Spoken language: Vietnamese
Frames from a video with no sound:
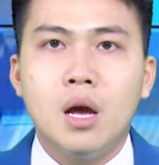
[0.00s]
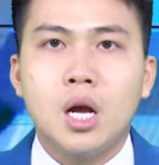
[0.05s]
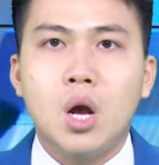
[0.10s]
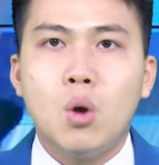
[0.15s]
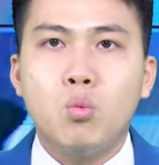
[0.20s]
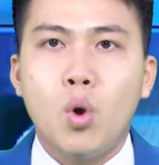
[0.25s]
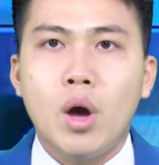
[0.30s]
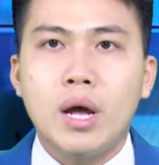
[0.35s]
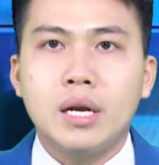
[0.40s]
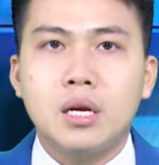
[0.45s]

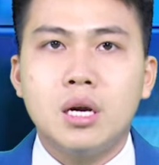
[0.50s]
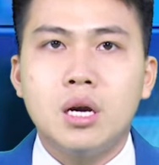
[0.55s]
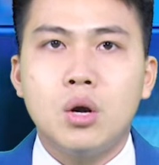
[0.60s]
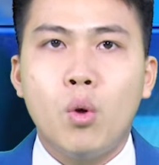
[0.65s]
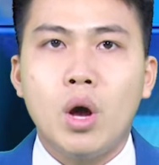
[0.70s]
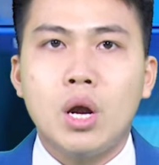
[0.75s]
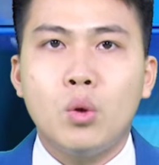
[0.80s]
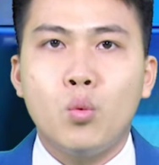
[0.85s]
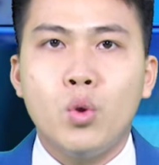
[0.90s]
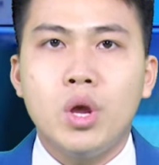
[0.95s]
Công đoàn cơ
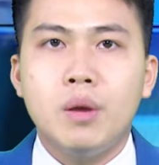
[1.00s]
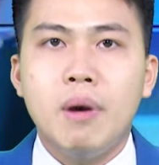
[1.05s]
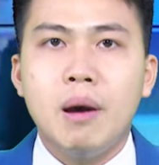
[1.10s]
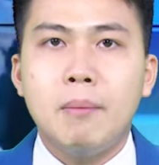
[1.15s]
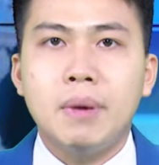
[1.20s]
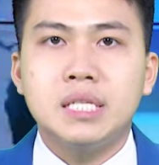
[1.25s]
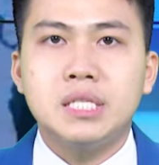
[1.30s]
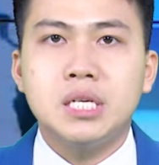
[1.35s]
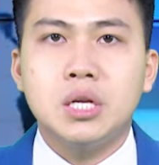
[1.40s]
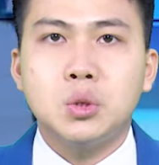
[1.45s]
quan Ủy ban
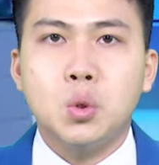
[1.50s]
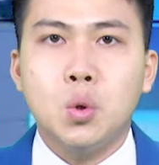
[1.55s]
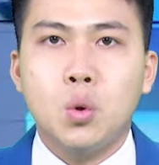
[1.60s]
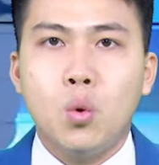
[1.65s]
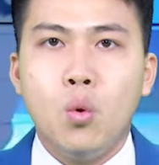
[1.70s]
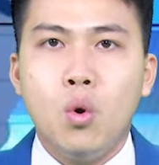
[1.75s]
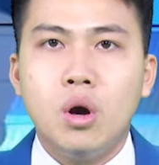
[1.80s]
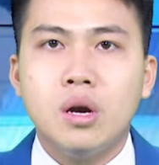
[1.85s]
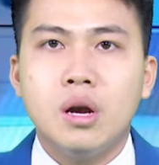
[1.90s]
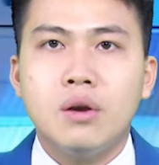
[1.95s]
Mặt trận Tổ
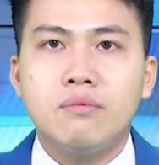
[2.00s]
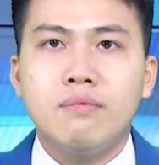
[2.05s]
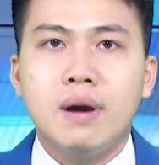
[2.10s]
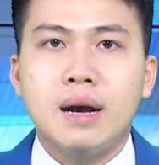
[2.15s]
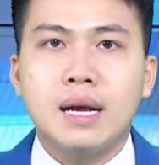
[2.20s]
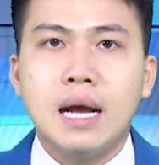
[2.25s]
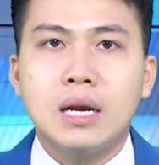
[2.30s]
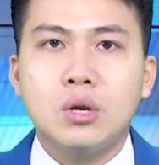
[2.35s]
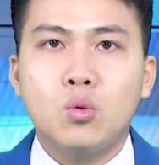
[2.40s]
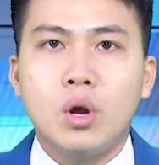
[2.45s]
quốc và
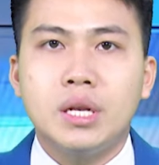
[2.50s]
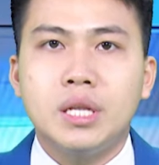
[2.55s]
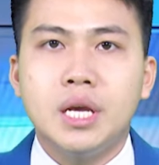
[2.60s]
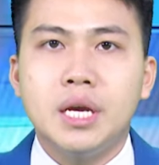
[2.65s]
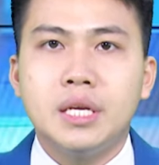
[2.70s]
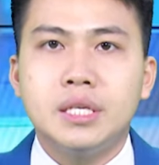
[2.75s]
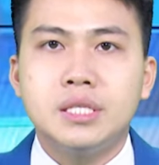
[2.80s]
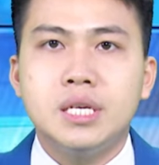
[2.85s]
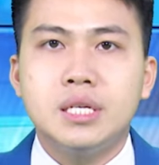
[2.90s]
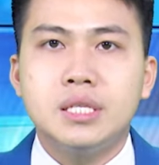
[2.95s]
các đoàn
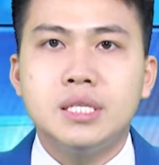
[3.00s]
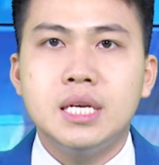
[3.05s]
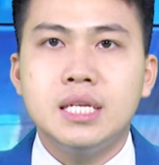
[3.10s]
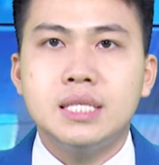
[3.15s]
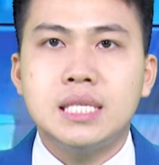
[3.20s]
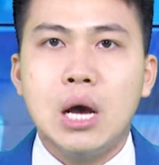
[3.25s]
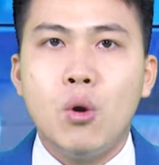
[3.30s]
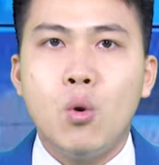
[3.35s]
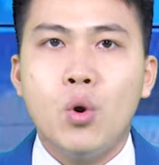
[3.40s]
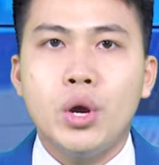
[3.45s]
thể chính trị
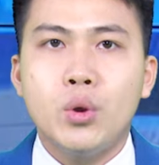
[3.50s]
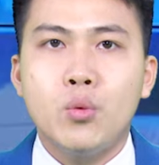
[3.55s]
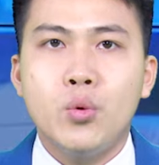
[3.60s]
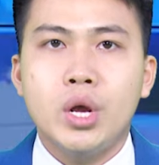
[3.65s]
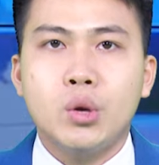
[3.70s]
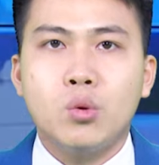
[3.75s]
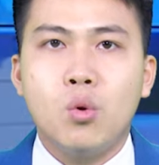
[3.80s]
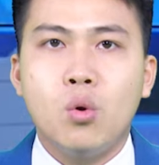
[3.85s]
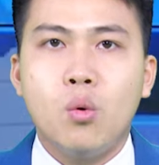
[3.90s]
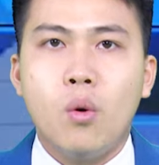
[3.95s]
xã hội
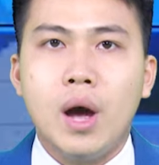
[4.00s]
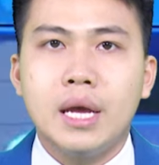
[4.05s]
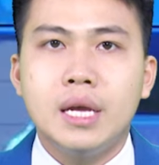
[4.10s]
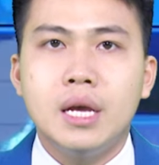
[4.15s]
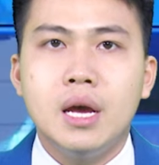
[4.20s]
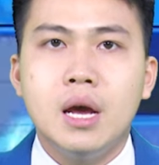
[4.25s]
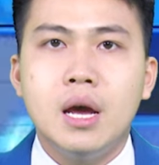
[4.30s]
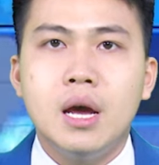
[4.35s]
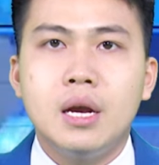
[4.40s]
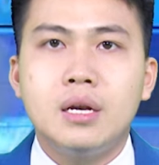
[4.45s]
huyện Quốc Oai
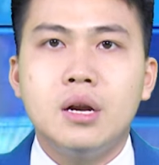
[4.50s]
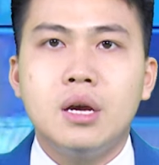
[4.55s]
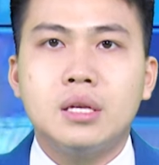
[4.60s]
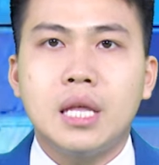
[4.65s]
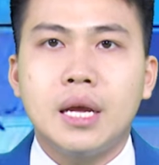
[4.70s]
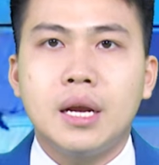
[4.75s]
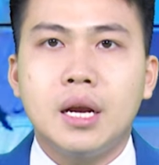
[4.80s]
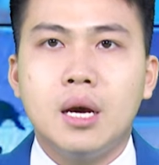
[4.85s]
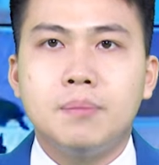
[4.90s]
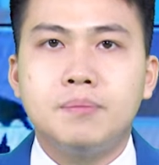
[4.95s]
được
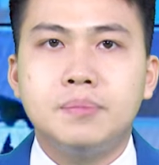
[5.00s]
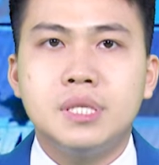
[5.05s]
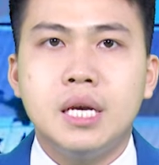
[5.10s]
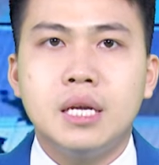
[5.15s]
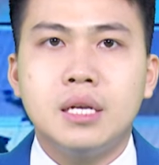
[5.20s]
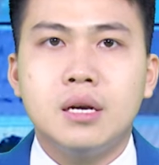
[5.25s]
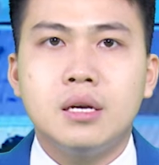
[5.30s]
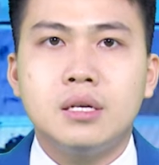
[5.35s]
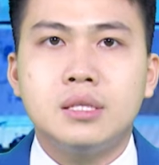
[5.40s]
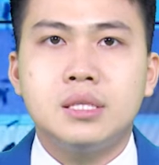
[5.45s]
thành lập
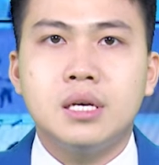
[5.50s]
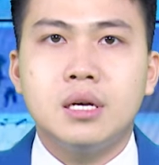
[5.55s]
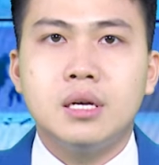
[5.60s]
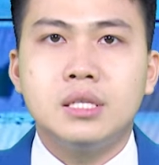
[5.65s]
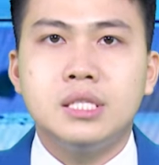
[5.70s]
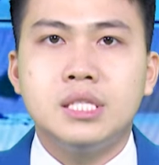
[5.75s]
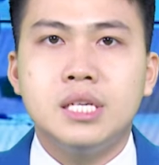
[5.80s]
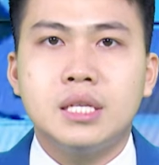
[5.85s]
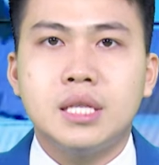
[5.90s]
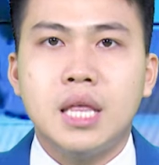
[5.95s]
trên cơ sở
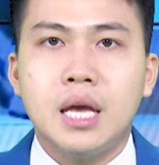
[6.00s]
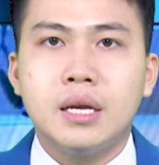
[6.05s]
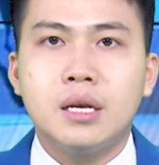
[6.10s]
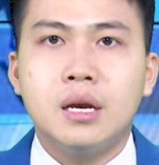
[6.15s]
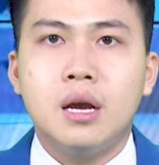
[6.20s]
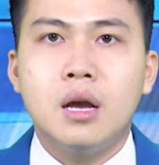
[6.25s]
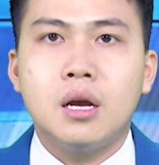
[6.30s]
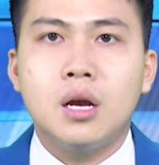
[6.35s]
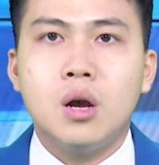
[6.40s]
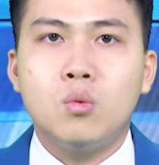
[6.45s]
chia tách
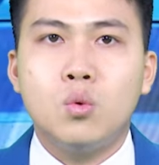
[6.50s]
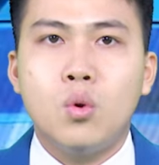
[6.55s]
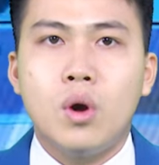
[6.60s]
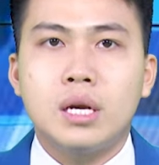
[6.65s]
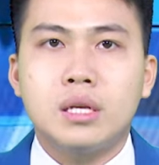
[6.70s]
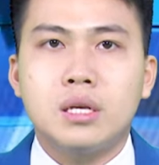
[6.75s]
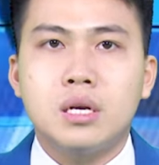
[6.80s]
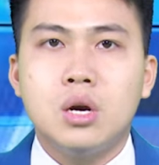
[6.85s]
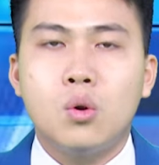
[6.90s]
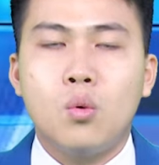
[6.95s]
Công
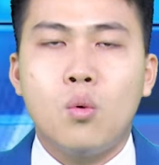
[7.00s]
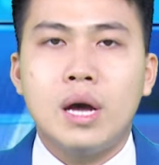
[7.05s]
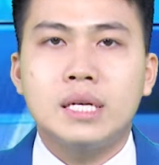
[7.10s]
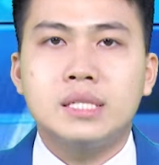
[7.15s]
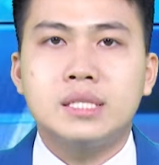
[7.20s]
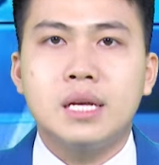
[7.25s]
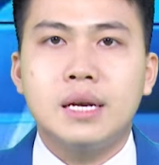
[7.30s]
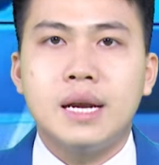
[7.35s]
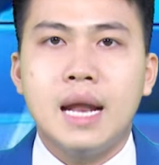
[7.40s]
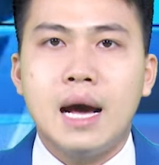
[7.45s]
đoàn cơ quan
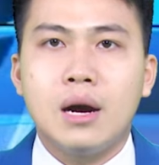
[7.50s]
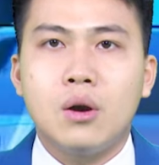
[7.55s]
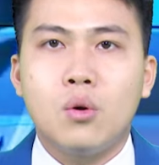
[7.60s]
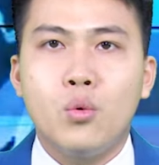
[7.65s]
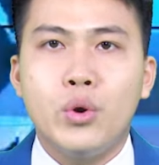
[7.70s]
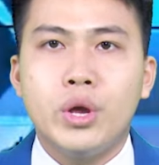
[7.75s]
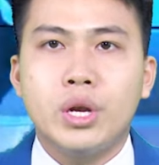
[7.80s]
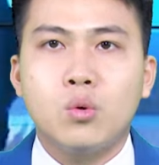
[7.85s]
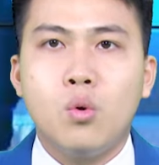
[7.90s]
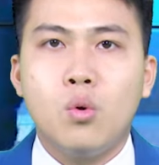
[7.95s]
dân đảng
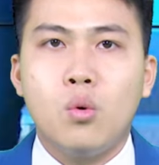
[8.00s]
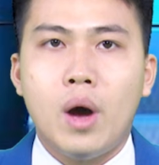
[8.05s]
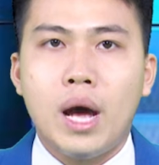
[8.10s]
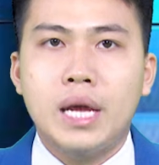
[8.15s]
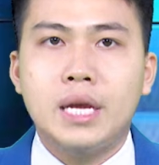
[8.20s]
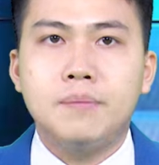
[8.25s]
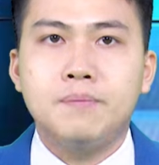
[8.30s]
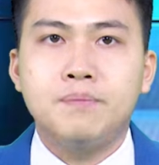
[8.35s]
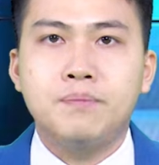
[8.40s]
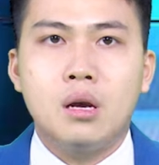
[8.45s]
huyện Quốc
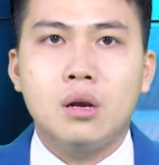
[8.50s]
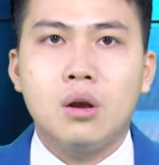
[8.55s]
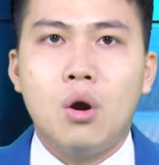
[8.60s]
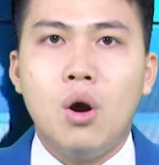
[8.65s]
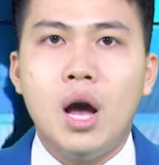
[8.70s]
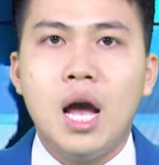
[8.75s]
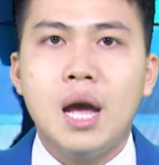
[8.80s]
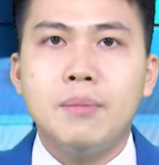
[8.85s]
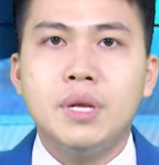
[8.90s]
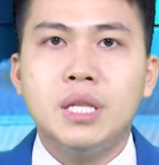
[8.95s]
Oai có
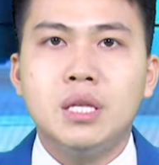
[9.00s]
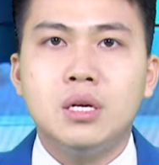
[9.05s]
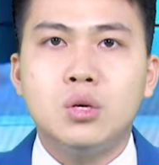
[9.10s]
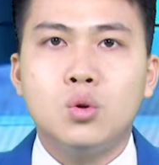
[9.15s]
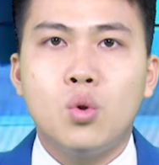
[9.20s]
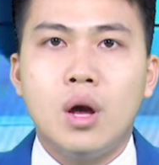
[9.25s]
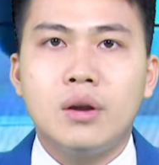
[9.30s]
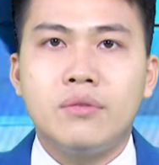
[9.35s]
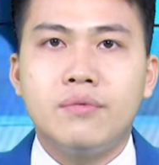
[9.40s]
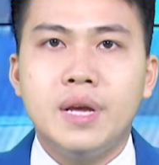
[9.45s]
24
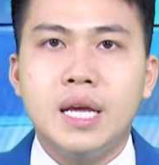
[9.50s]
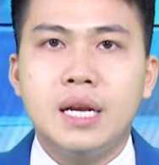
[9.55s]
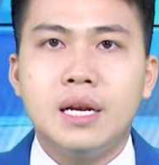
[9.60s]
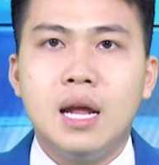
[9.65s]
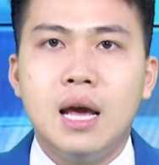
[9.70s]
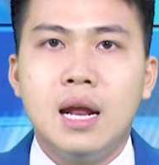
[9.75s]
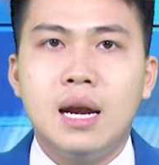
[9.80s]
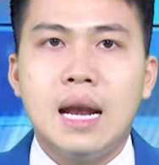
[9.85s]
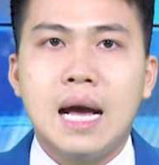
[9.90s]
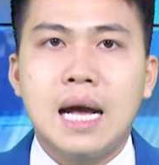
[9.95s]
đoàn viên
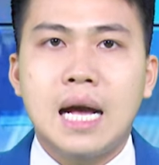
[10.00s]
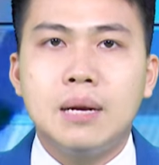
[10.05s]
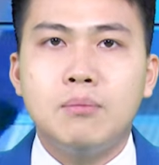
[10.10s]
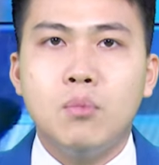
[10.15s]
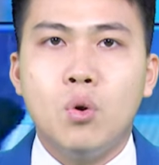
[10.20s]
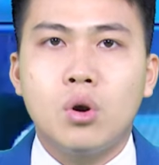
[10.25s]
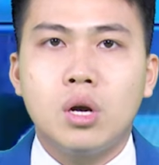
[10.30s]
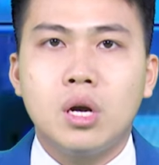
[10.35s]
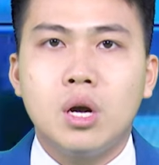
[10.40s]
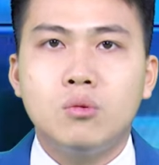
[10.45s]
là cán
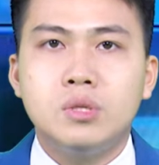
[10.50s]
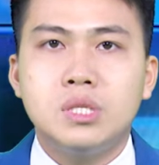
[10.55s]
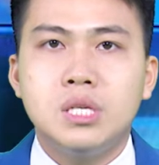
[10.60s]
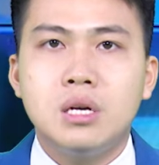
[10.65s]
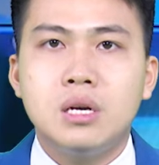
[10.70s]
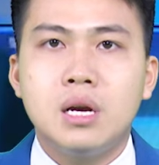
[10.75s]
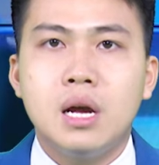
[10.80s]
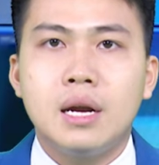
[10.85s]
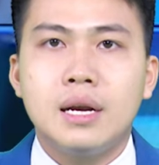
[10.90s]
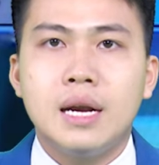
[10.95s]
bộ công
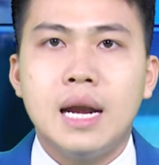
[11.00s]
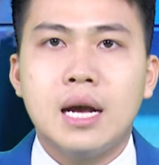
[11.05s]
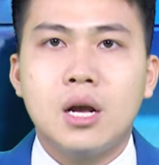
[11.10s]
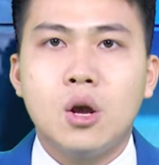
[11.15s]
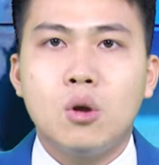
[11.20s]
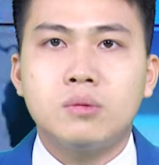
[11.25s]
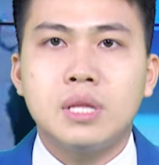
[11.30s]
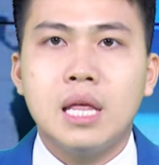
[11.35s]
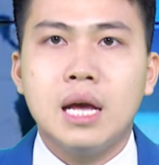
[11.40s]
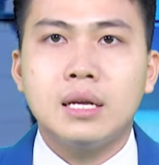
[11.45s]
chức đang
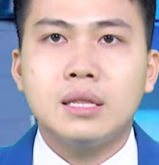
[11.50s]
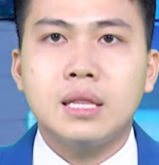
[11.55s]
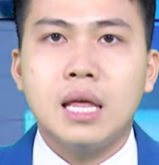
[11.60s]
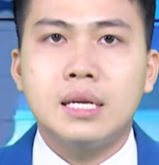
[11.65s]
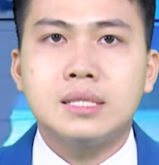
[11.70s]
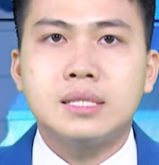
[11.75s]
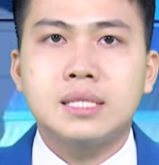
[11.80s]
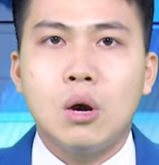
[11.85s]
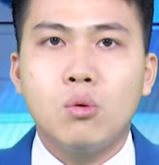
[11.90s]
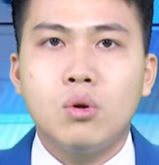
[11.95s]
công tác
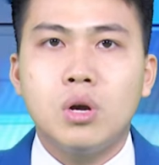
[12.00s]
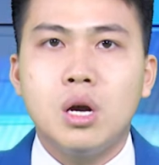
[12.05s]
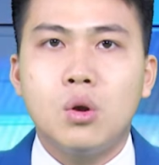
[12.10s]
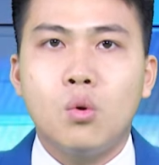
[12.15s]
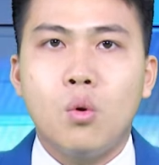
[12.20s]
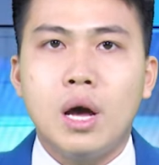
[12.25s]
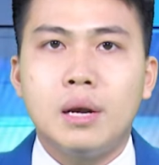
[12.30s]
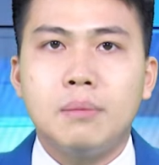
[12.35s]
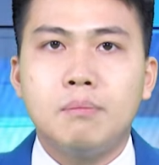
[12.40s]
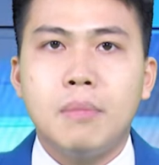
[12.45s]
tại 6 cơ
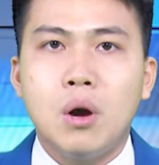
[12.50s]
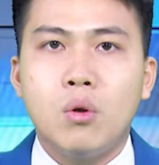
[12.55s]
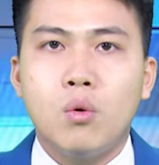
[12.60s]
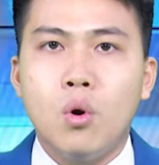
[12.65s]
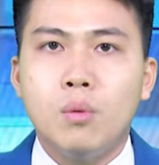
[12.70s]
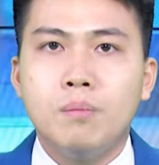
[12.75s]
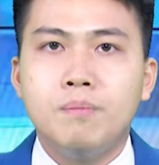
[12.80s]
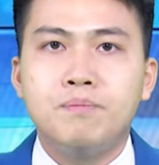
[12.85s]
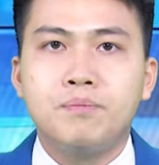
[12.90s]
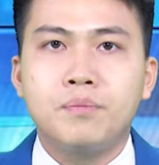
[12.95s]
quan bao
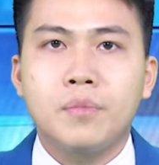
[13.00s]
gồm